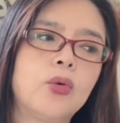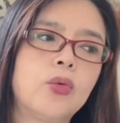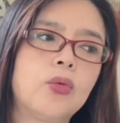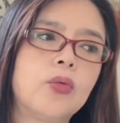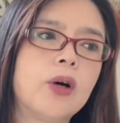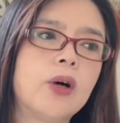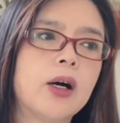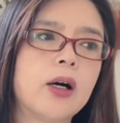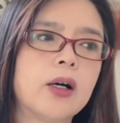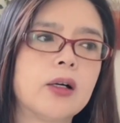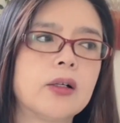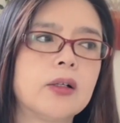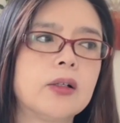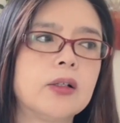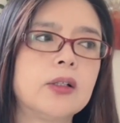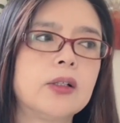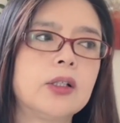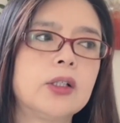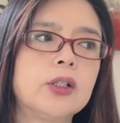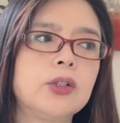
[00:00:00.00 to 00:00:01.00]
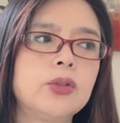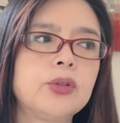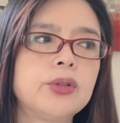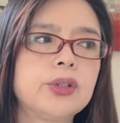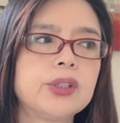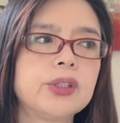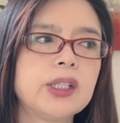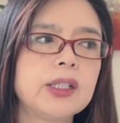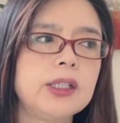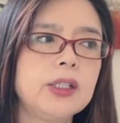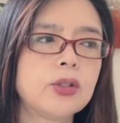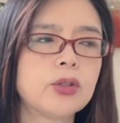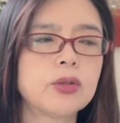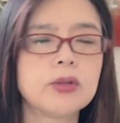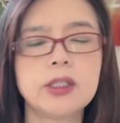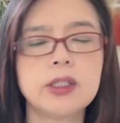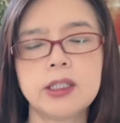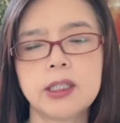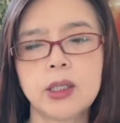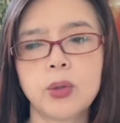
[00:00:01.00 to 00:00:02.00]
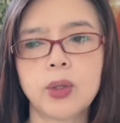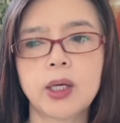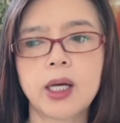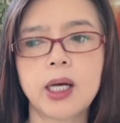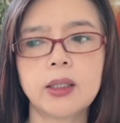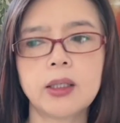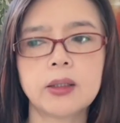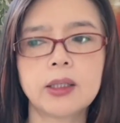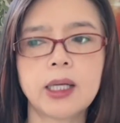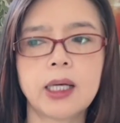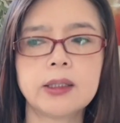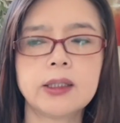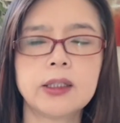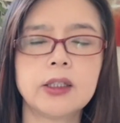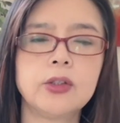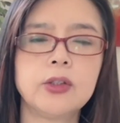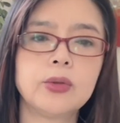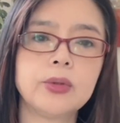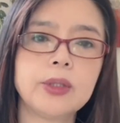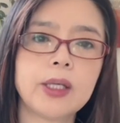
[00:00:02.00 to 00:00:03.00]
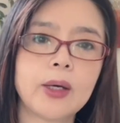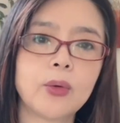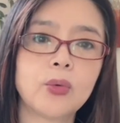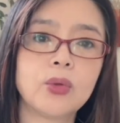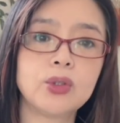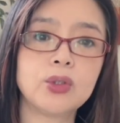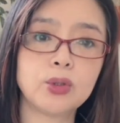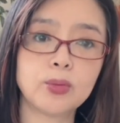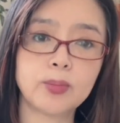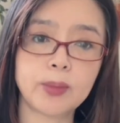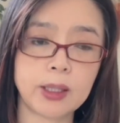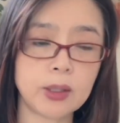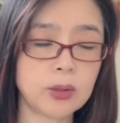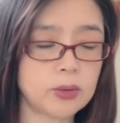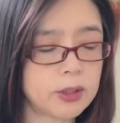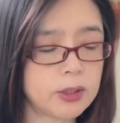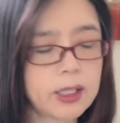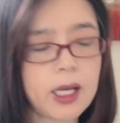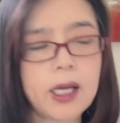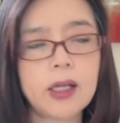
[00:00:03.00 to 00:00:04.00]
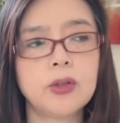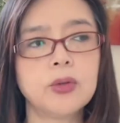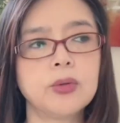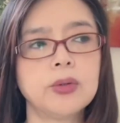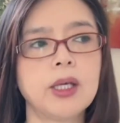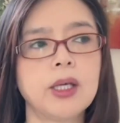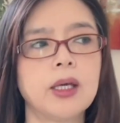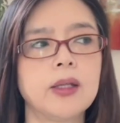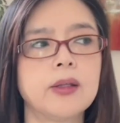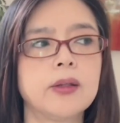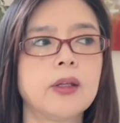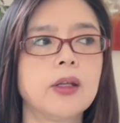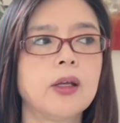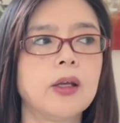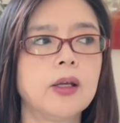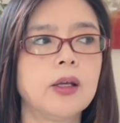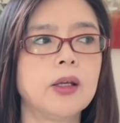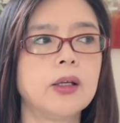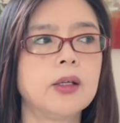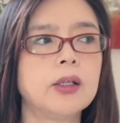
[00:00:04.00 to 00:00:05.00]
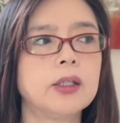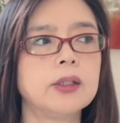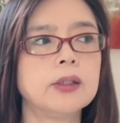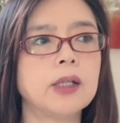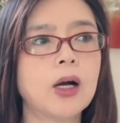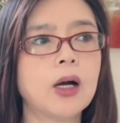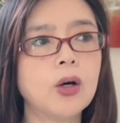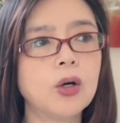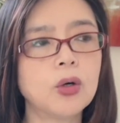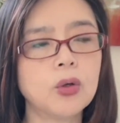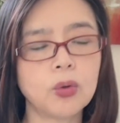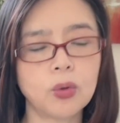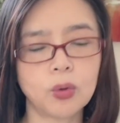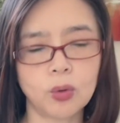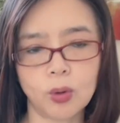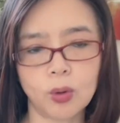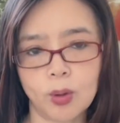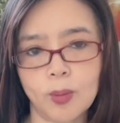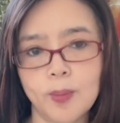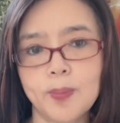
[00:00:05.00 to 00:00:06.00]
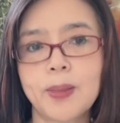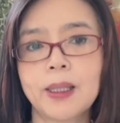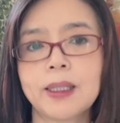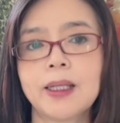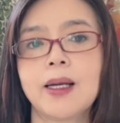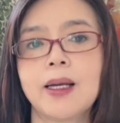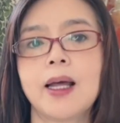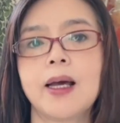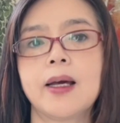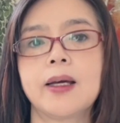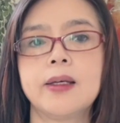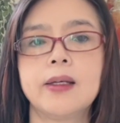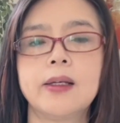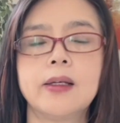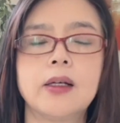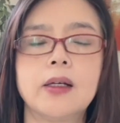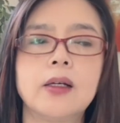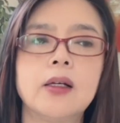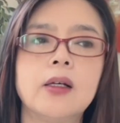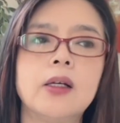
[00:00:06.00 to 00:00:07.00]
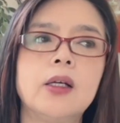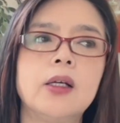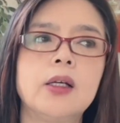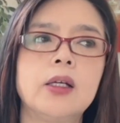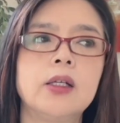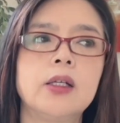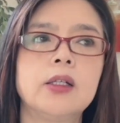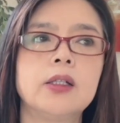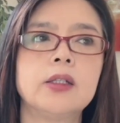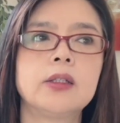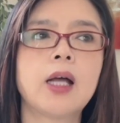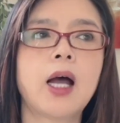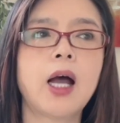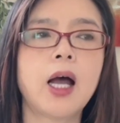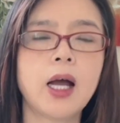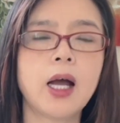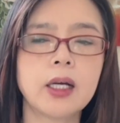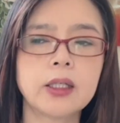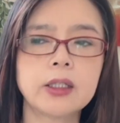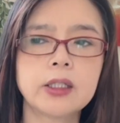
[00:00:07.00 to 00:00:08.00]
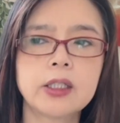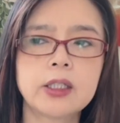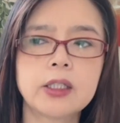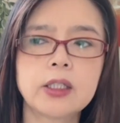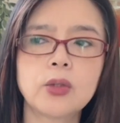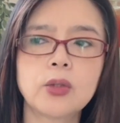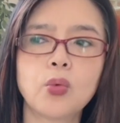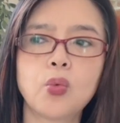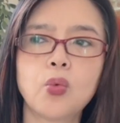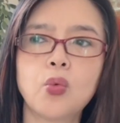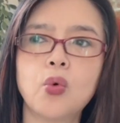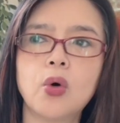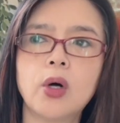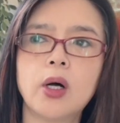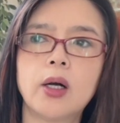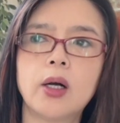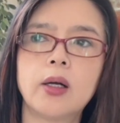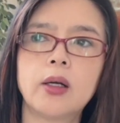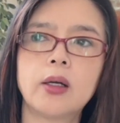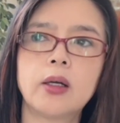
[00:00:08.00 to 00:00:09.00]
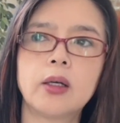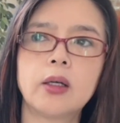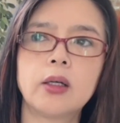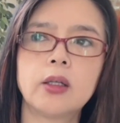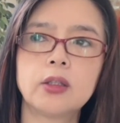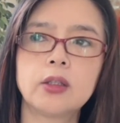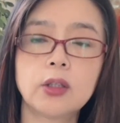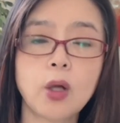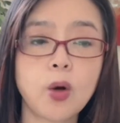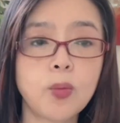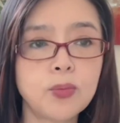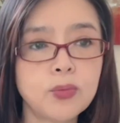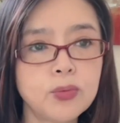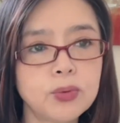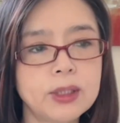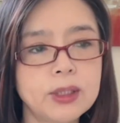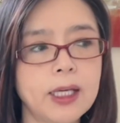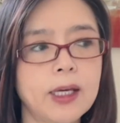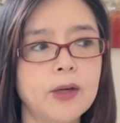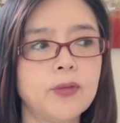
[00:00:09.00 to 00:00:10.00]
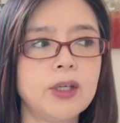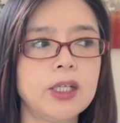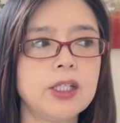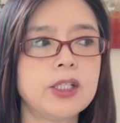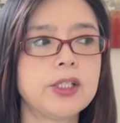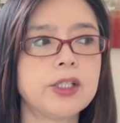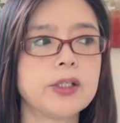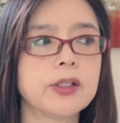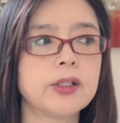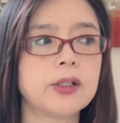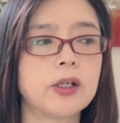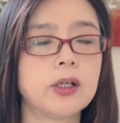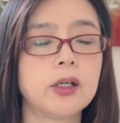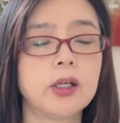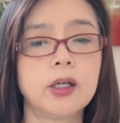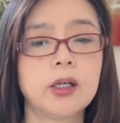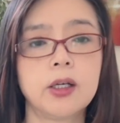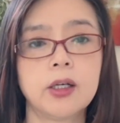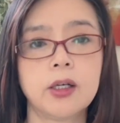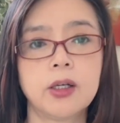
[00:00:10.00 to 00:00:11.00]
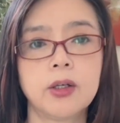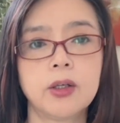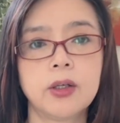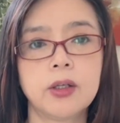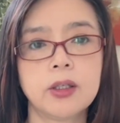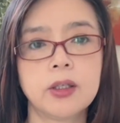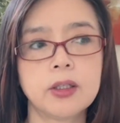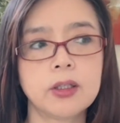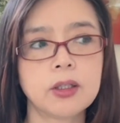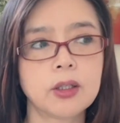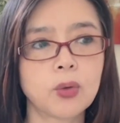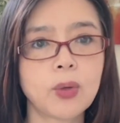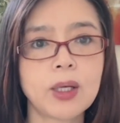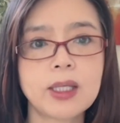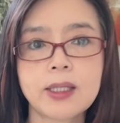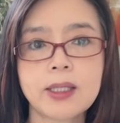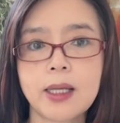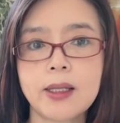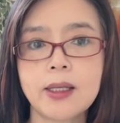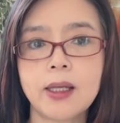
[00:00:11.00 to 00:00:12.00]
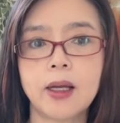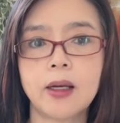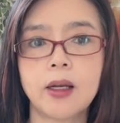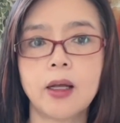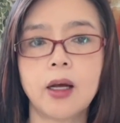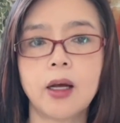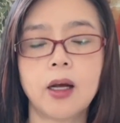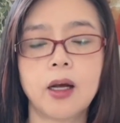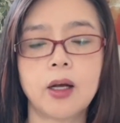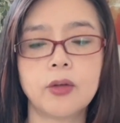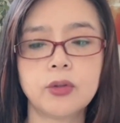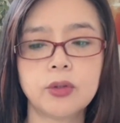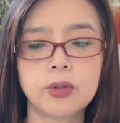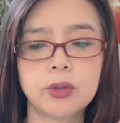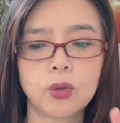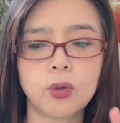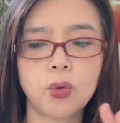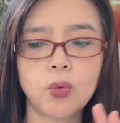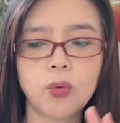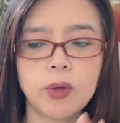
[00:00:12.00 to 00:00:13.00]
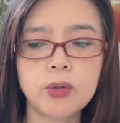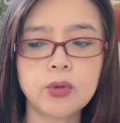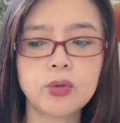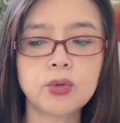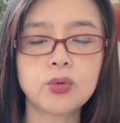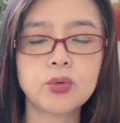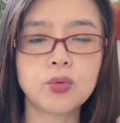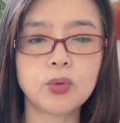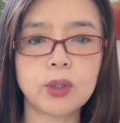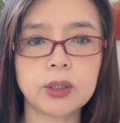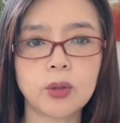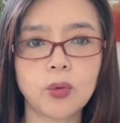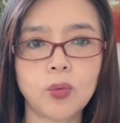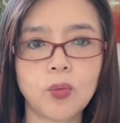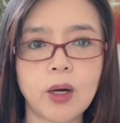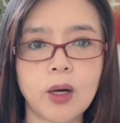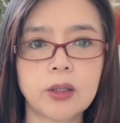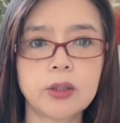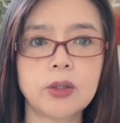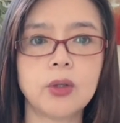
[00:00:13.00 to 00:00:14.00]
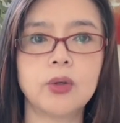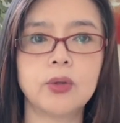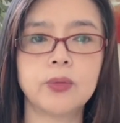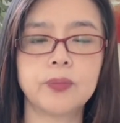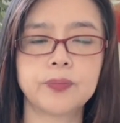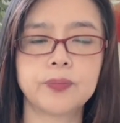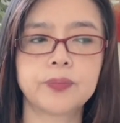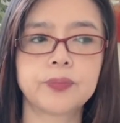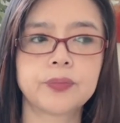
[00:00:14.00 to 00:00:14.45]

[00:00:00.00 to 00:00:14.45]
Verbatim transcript: 哇。就是那一瞬间，我看到他这个留言，我就没有再留言，然后把他拉黑了。他是我到目前为止快三年了哈，就是关注我的网友